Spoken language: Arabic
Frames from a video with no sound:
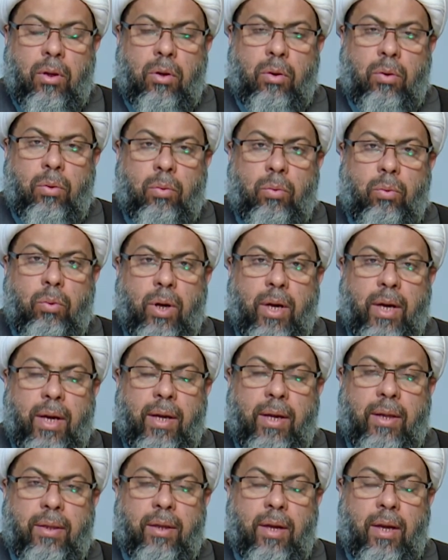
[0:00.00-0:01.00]

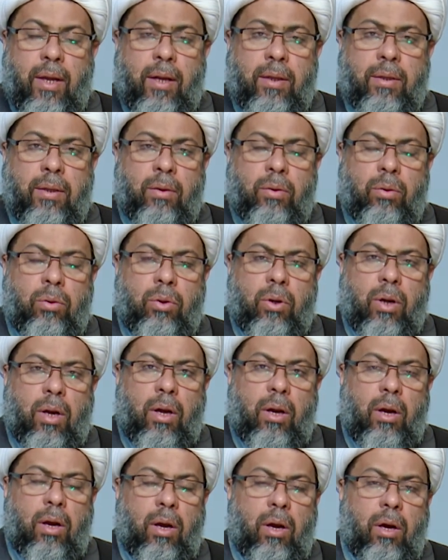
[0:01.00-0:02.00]
وتاره
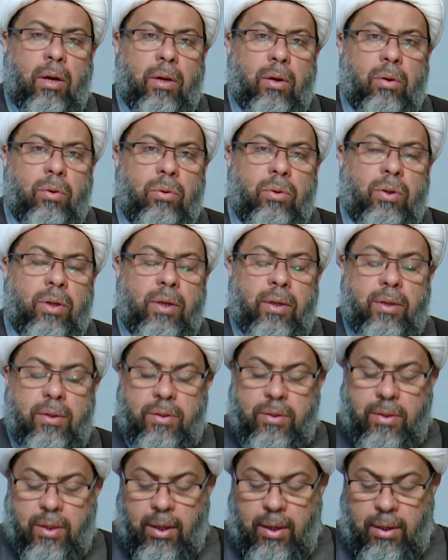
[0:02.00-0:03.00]
اخرى لا يكون
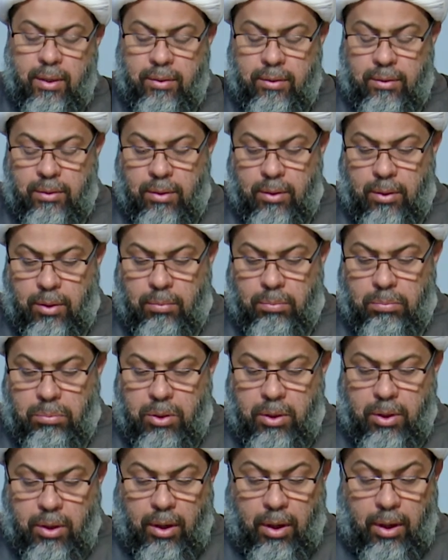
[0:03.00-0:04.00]
الانسان
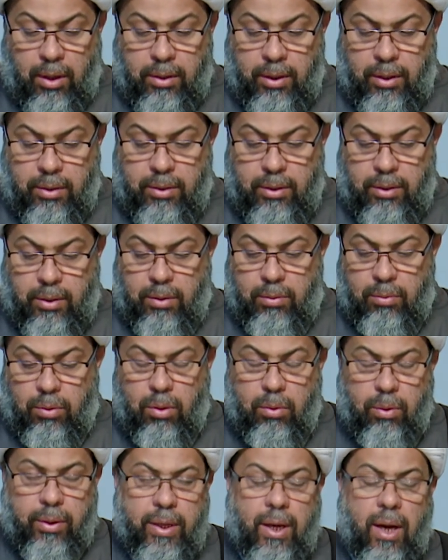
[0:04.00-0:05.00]
بارادته
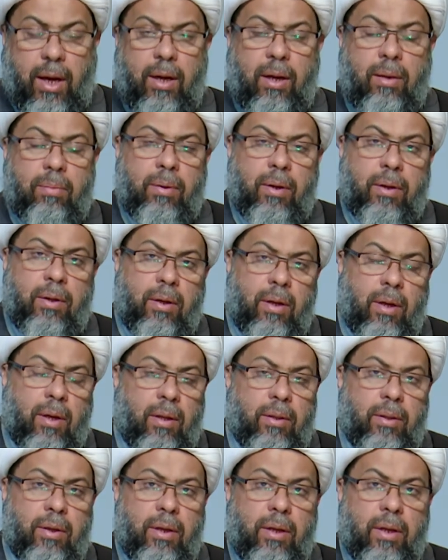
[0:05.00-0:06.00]
وهو يعلم ان
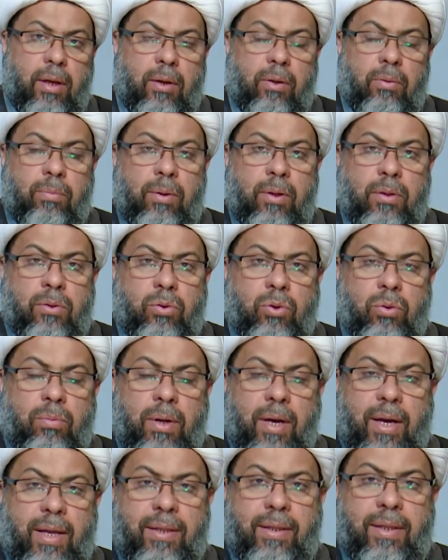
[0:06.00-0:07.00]
هذه الارض مغصوبه
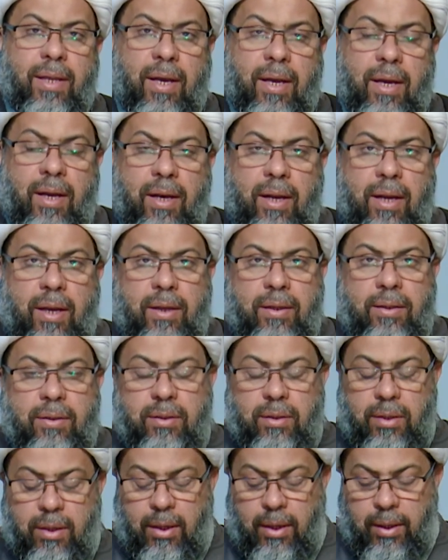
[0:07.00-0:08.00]
قد دخل
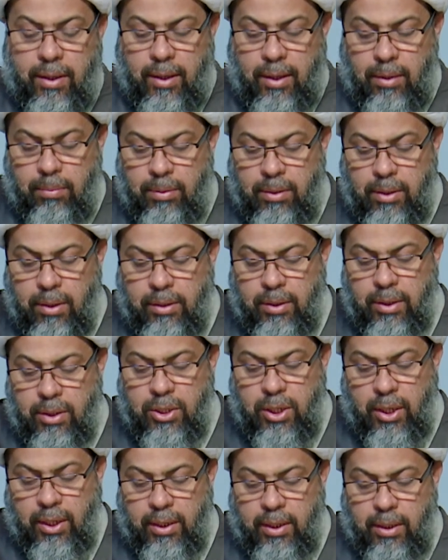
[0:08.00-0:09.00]
اليها،
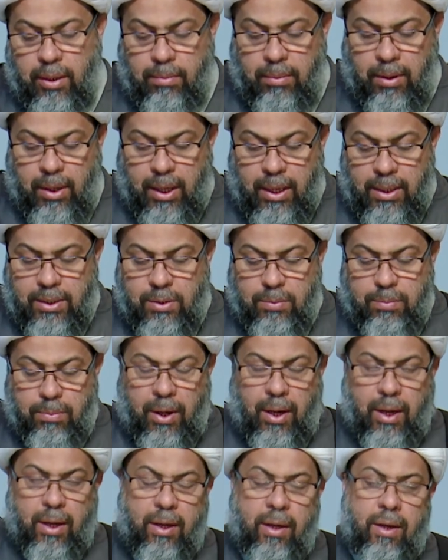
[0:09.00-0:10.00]
بالنتيجه حينما
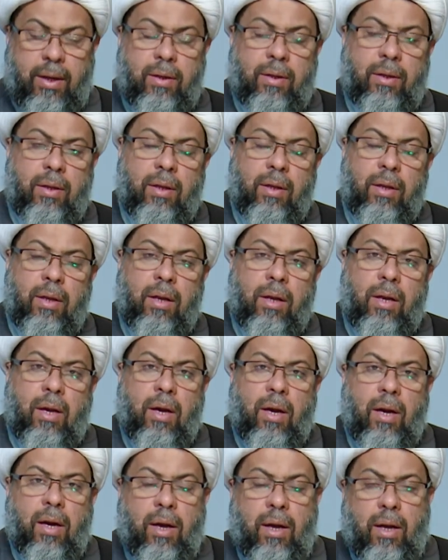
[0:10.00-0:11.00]
اصبح
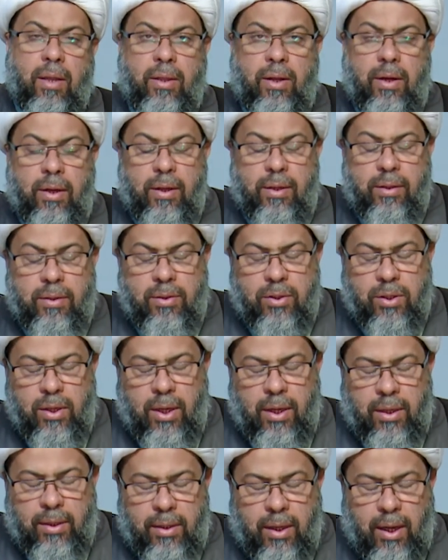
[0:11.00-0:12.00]
هذا
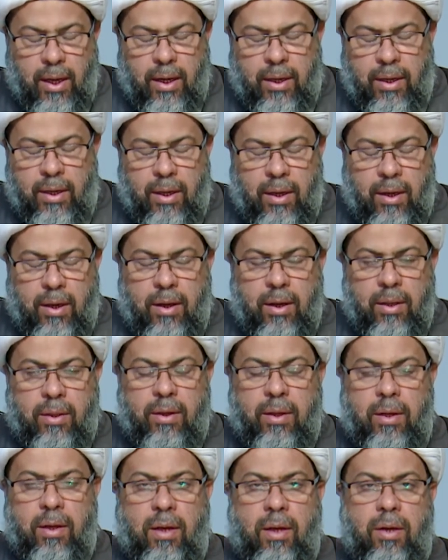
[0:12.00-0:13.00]
الانسان داخل
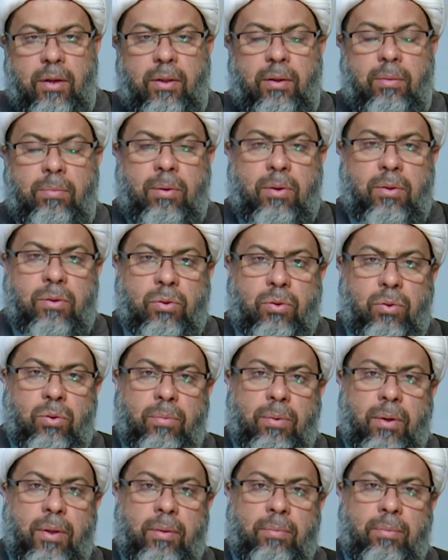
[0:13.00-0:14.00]
هذه الارض
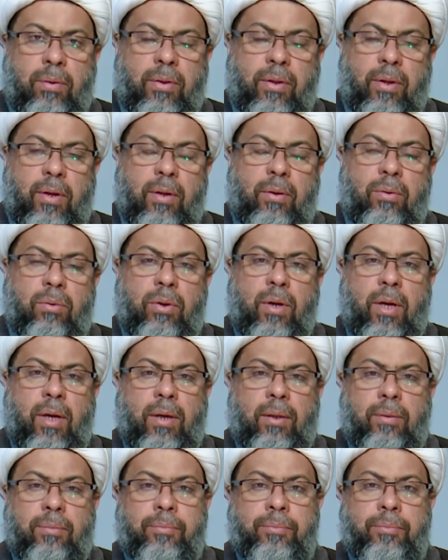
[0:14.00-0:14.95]
المغصوبه، مثلا هنا